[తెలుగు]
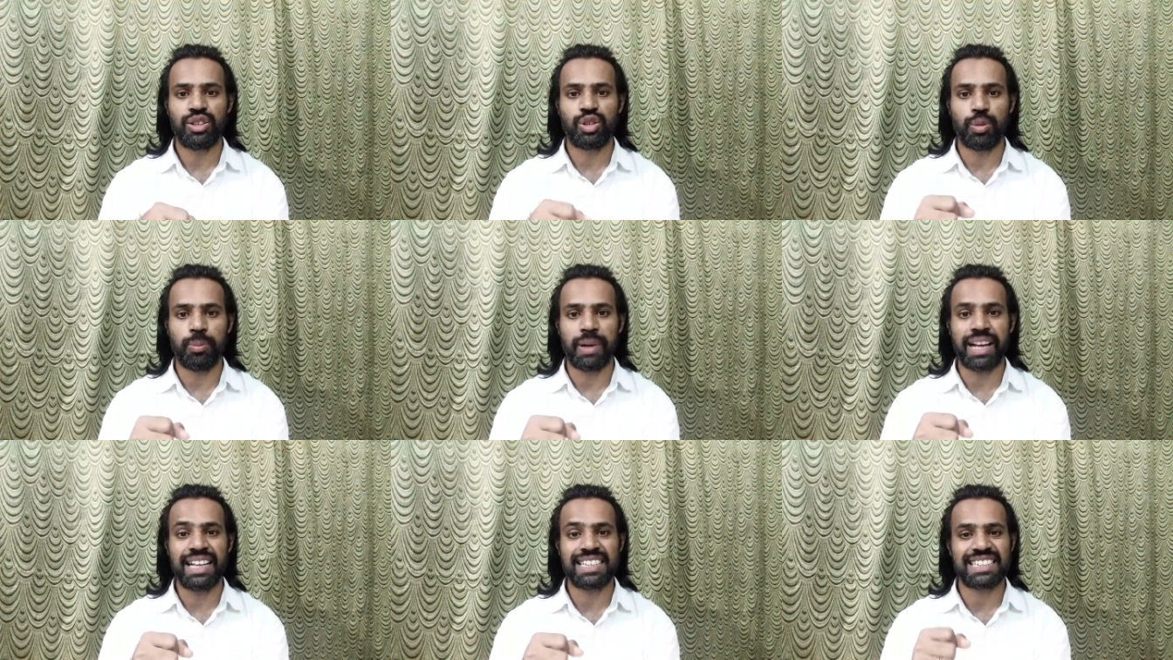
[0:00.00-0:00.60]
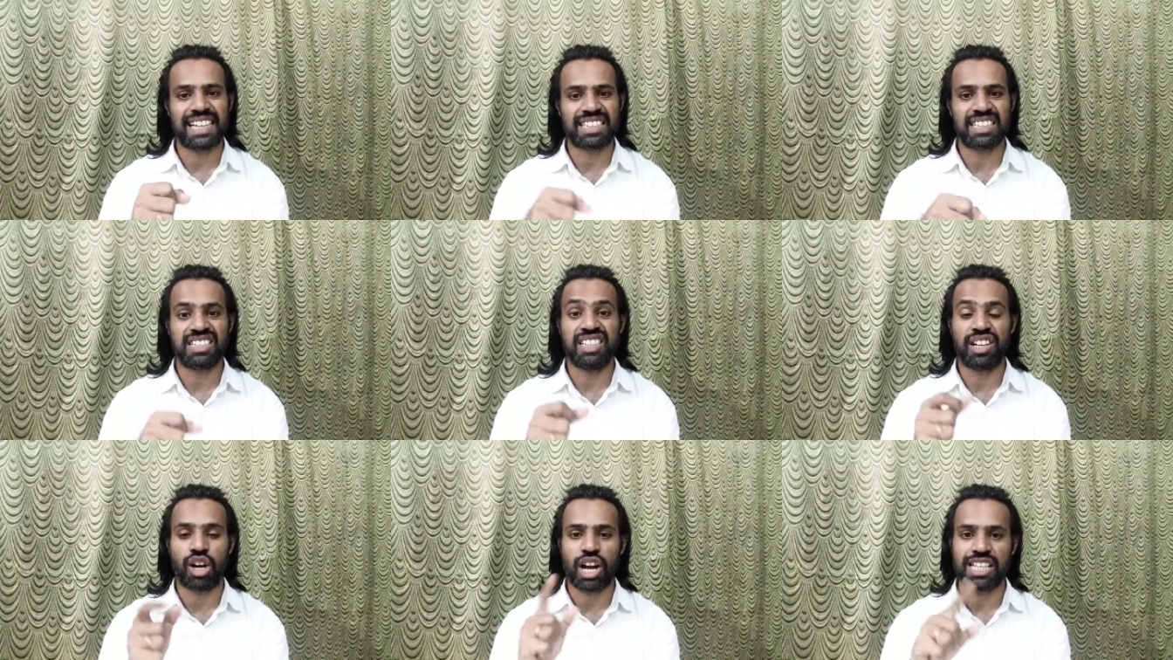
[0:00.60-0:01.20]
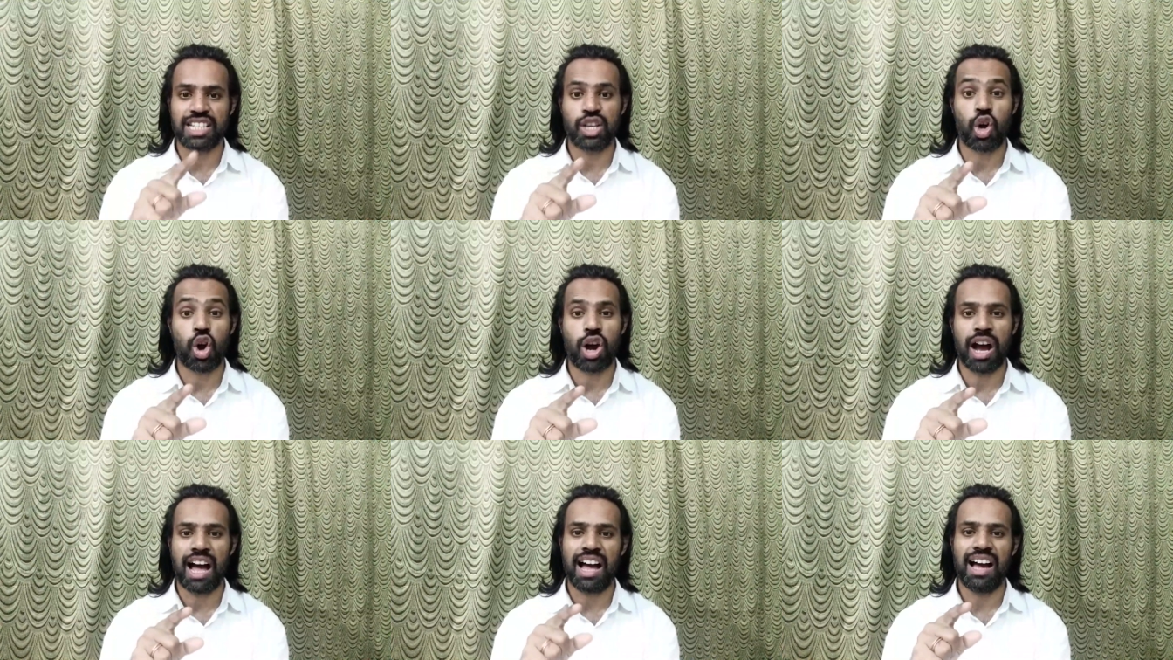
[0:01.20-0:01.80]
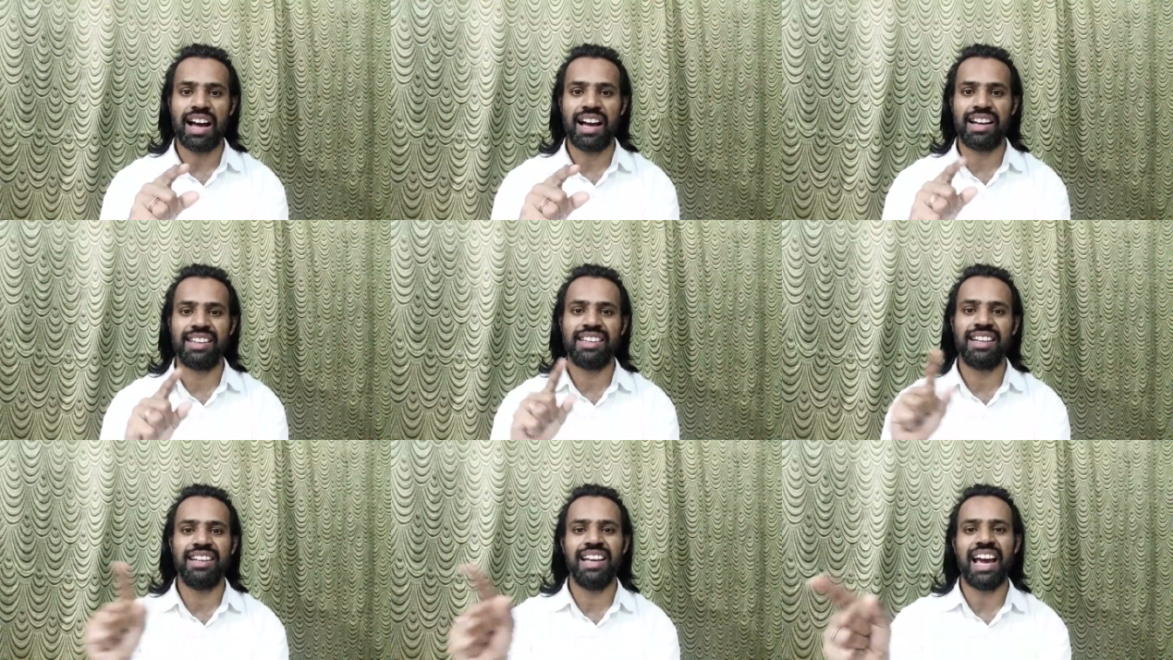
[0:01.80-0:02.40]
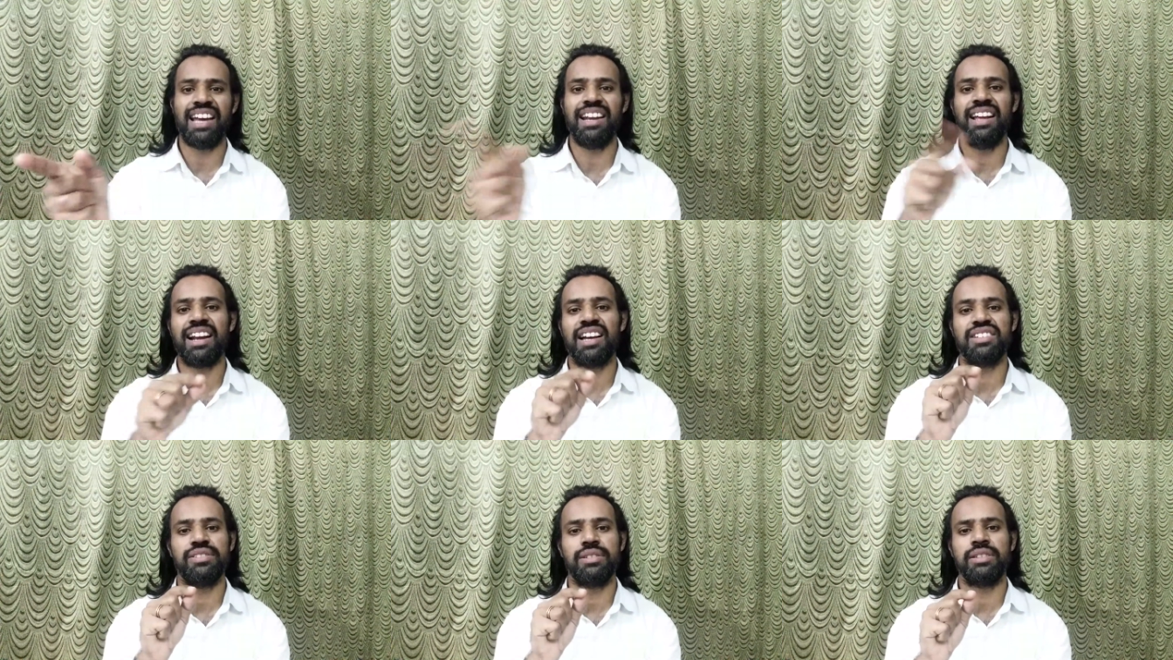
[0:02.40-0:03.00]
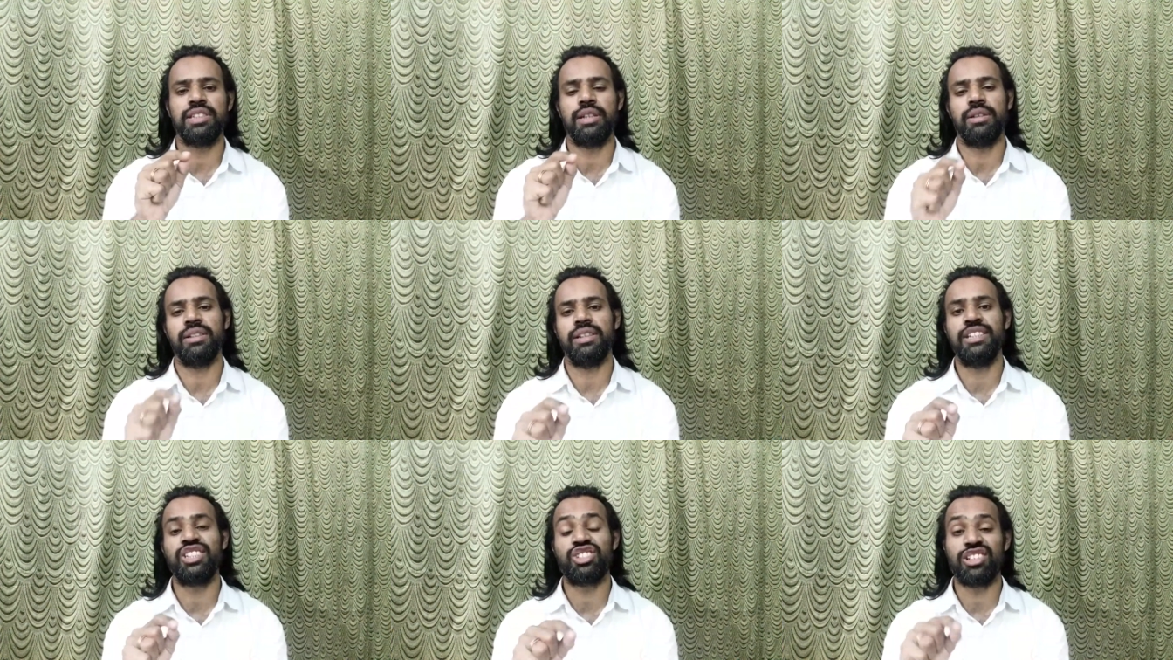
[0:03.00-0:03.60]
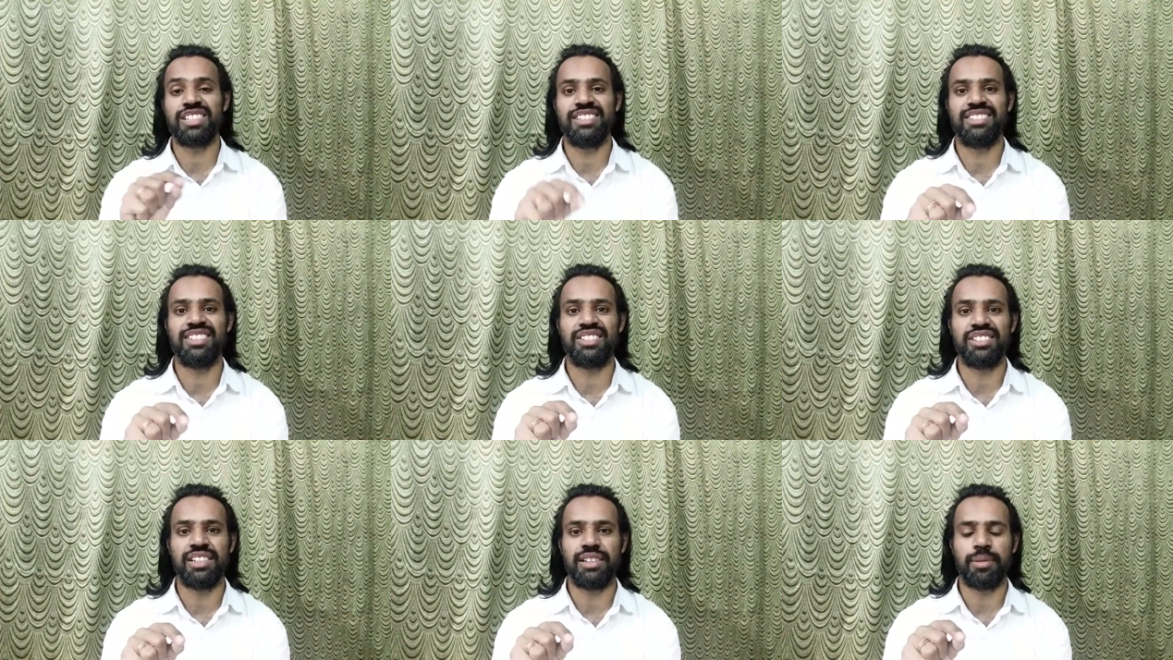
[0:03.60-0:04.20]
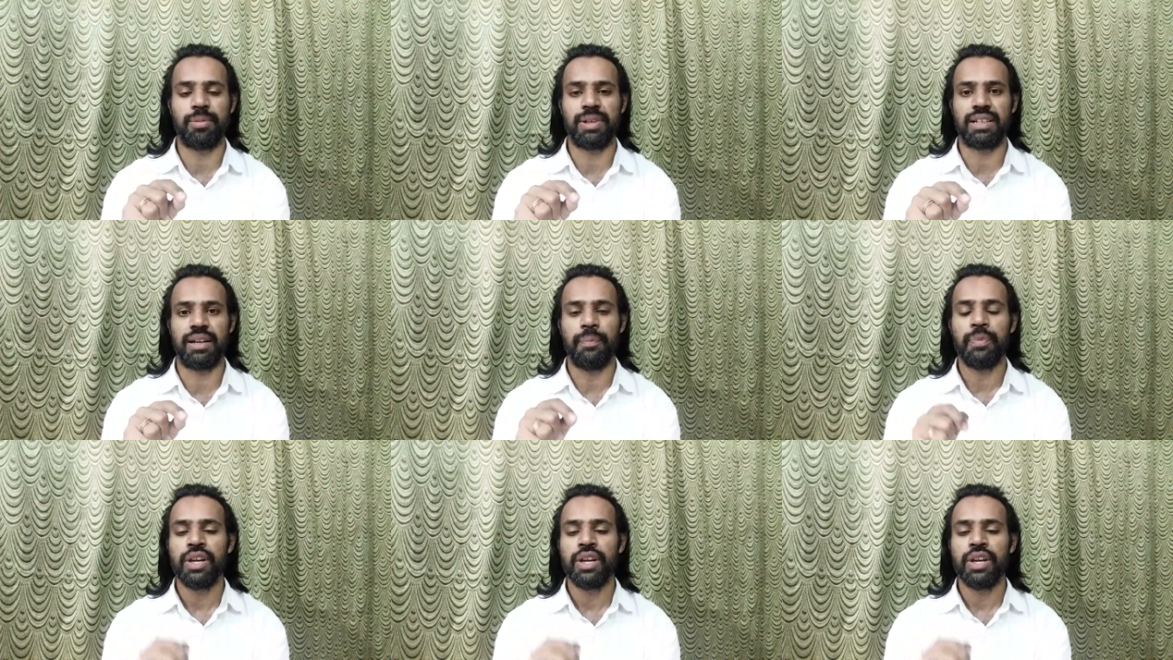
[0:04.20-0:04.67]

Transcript: టు బ్రింగ్ సక్సెస్ ఇన్ రాజయోగా అనేదాన్ని ఆయన రాసి ఇన్స్ట్రక్షన్స్ ఇచ్చినాడు అనమాట